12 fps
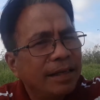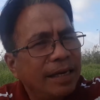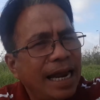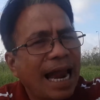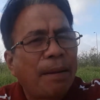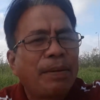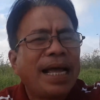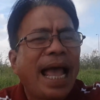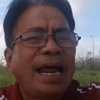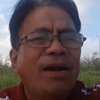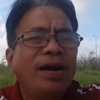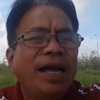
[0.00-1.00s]
đi làm cái
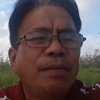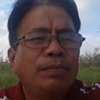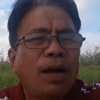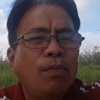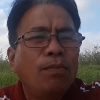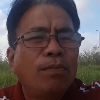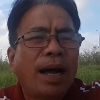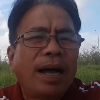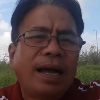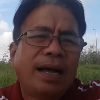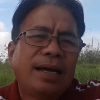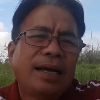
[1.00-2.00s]
nghề đó để kiếm sống
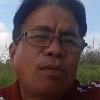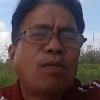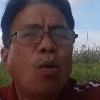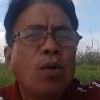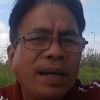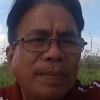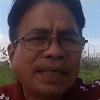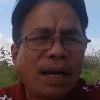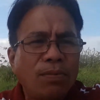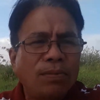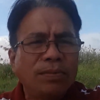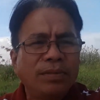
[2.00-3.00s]
mà không đủ để mà
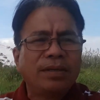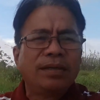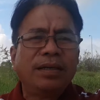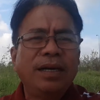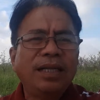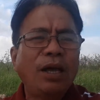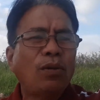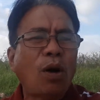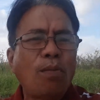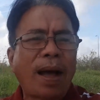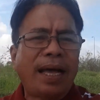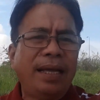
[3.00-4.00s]
sống cứ thiếu
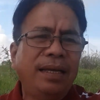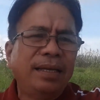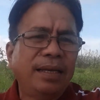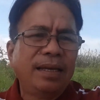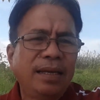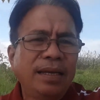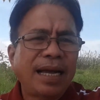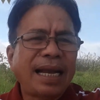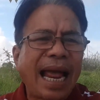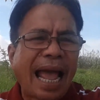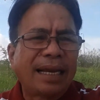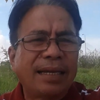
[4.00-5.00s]
thốn mãi
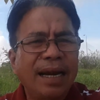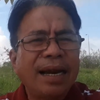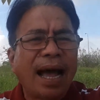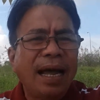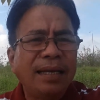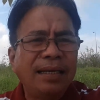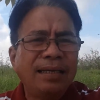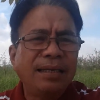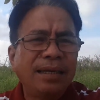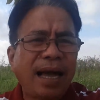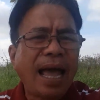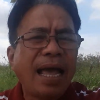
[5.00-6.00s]
khách hàng thì rất là ít
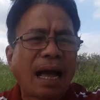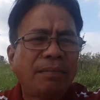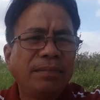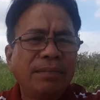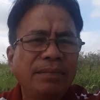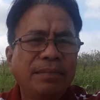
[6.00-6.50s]
ế ẩm